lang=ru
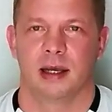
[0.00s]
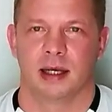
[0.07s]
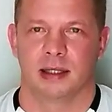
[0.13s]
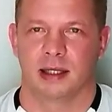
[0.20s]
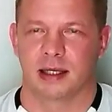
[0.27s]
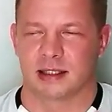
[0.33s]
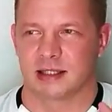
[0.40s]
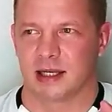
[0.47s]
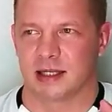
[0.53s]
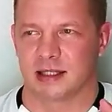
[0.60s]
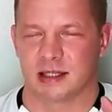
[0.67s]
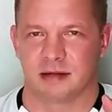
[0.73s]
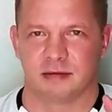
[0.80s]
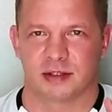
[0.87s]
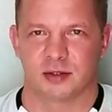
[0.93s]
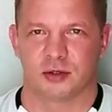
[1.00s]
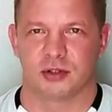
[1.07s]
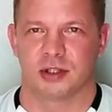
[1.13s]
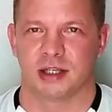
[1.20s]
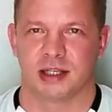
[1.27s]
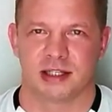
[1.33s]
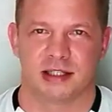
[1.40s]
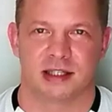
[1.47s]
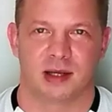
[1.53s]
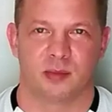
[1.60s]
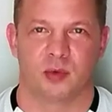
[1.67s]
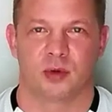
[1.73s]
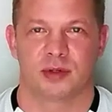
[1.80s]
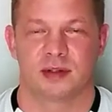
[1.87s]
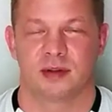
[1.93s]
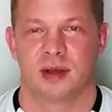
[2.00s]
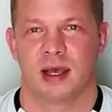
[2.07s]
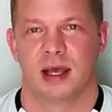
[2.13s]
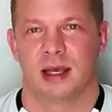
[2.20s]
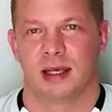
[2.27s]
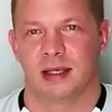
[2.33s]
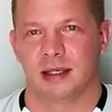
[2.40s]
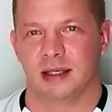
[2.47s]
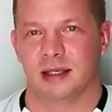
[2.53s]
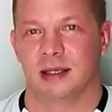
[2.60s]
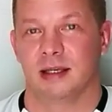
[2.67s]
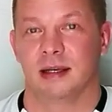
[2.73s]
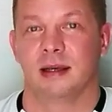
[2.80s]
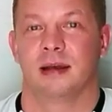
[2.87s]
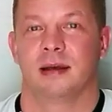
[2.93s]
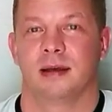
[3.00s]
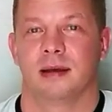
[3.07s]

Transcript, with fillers: это касается и восточных единоборств, и